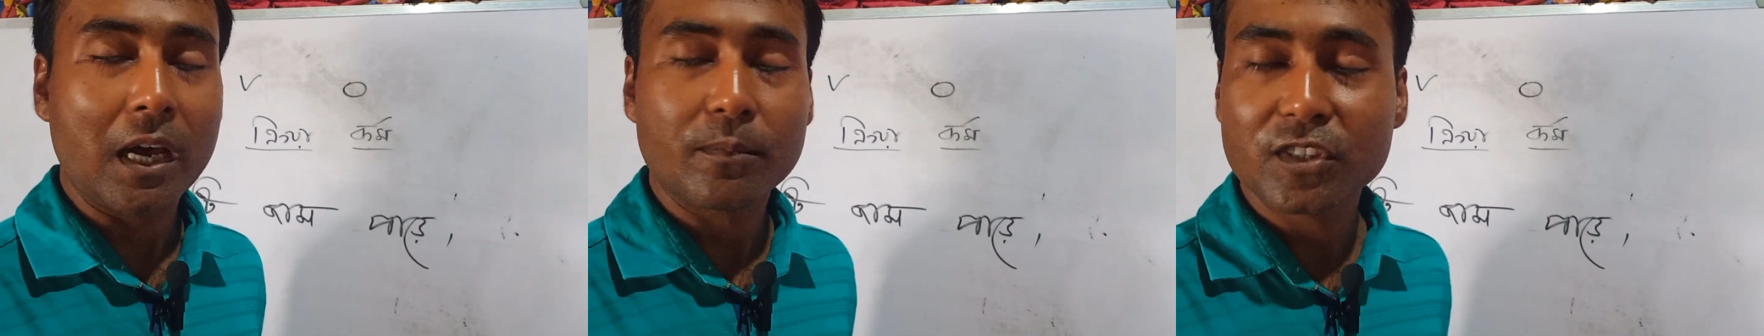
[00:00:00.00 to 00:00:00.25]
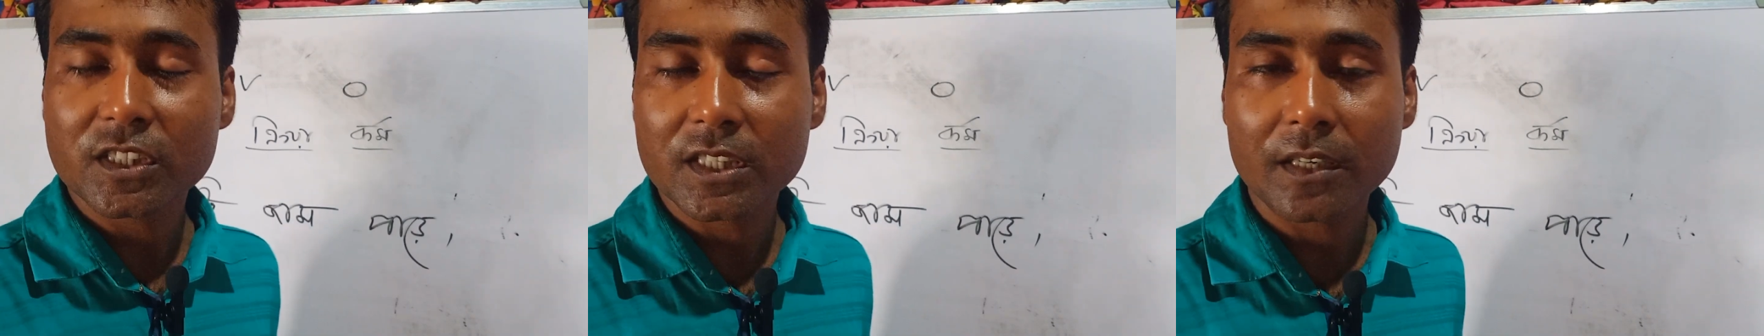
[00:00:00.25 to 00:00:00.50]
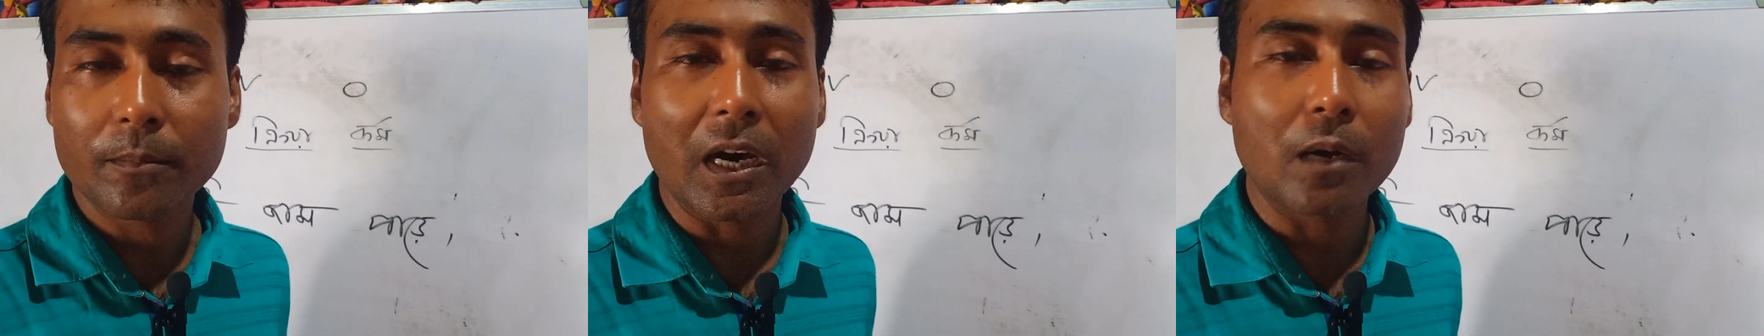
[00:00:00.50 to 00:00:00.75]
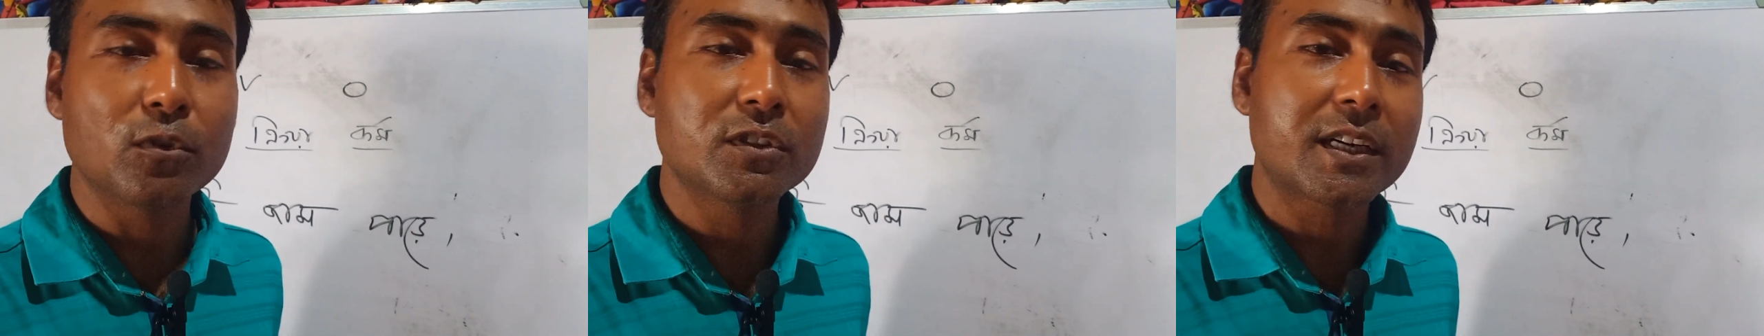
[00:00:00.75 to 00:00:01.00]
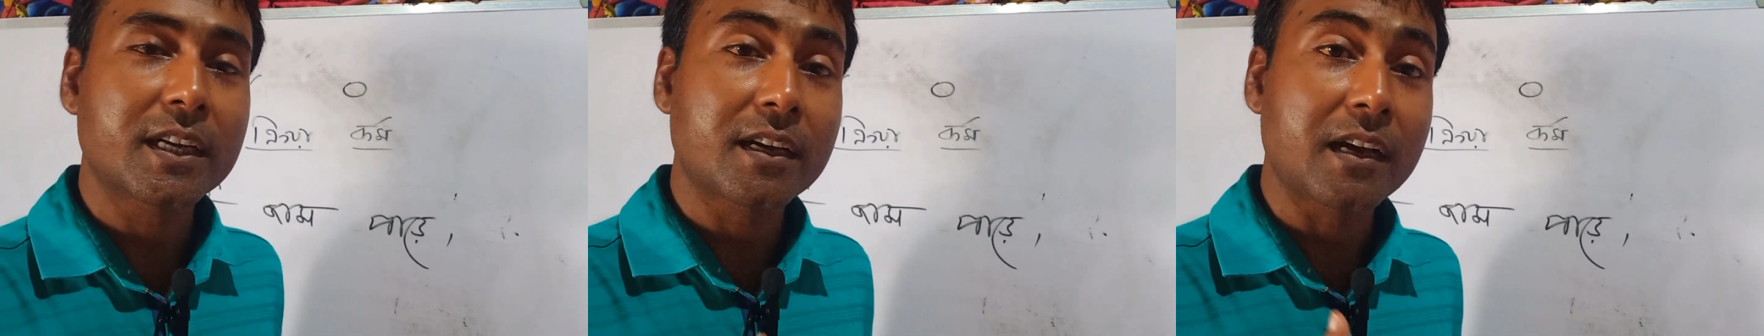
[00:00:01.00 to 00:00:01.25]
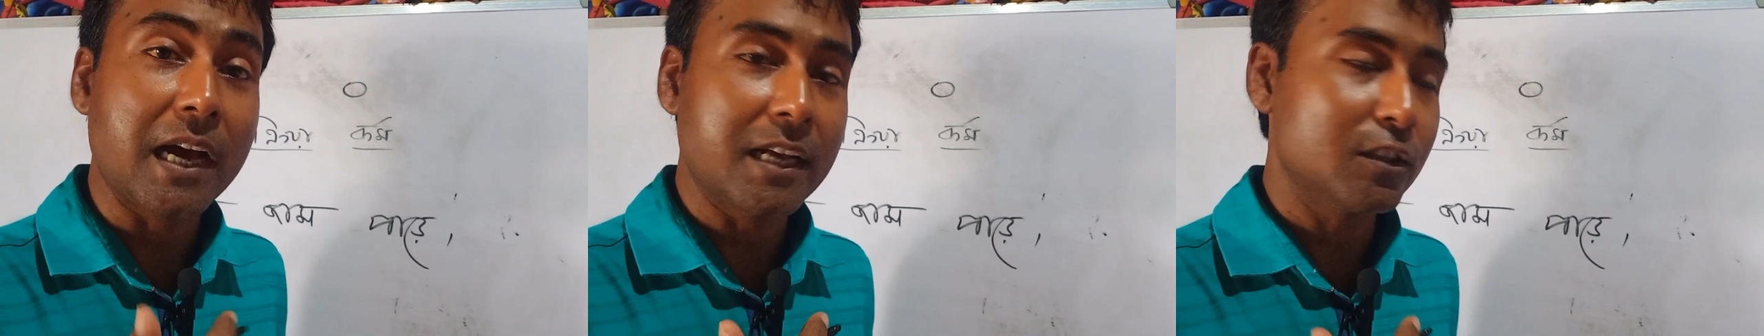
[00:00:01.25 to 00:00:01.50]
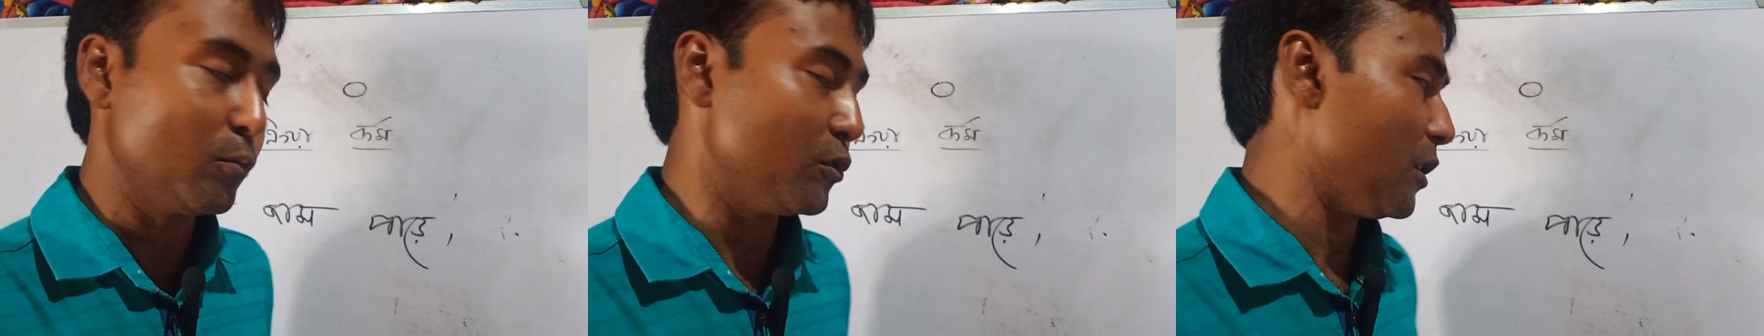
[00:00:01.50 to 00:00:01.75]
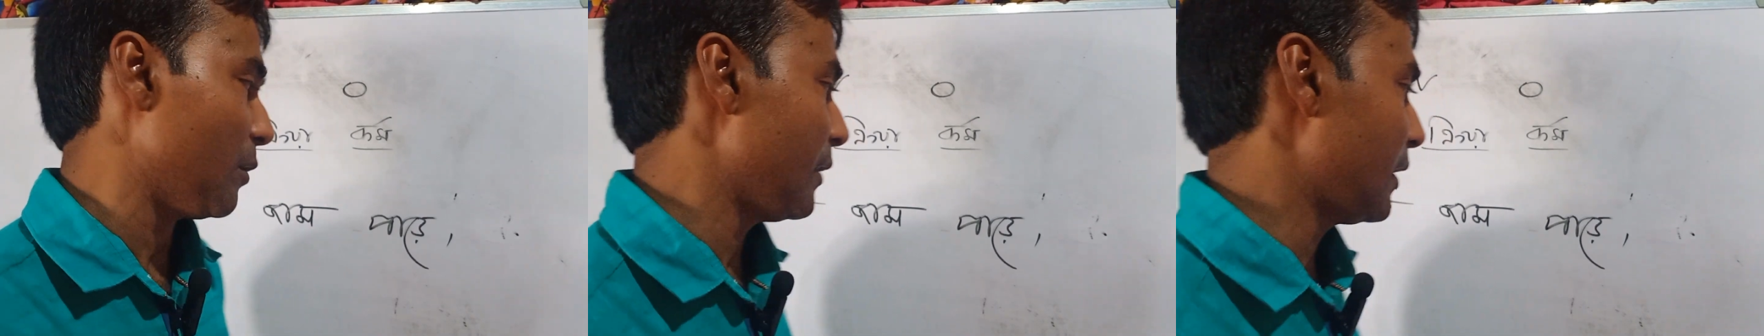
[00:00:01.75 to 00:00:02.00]
ভার্ব জিনিসটাকে ভার্ব হচ্ছে একটা কাজ
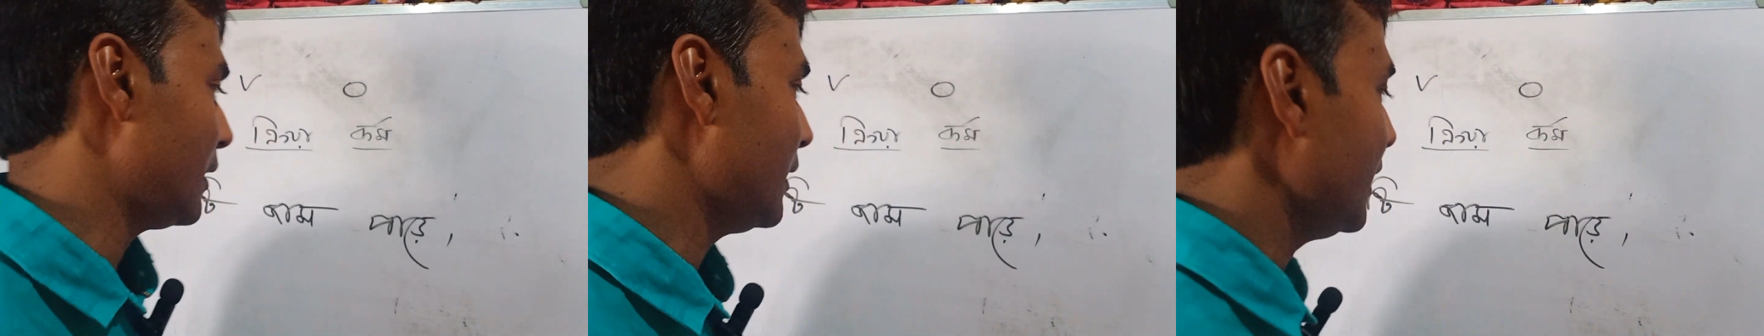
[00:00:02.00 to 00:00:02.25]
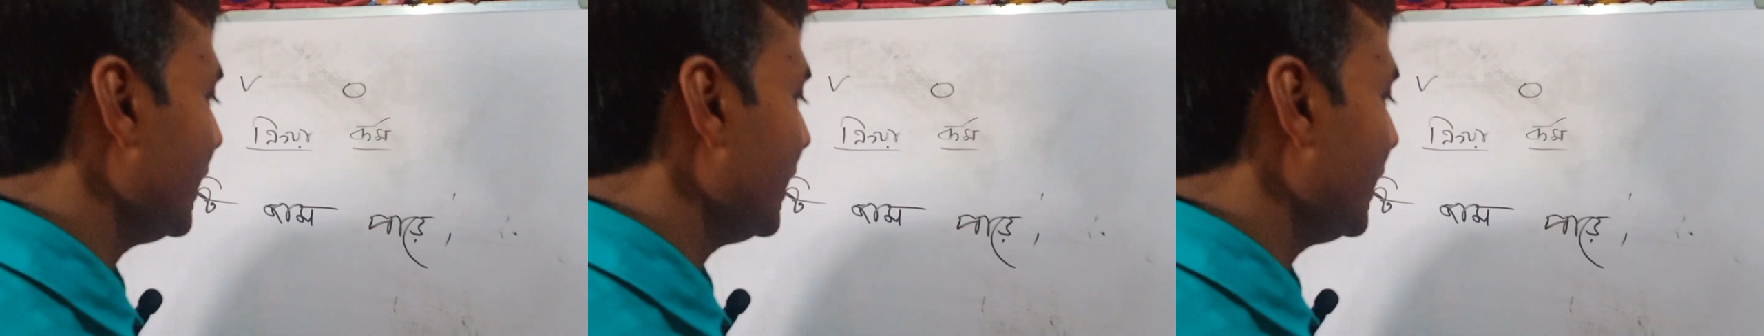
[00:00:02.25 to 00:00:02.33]
বোঝাবে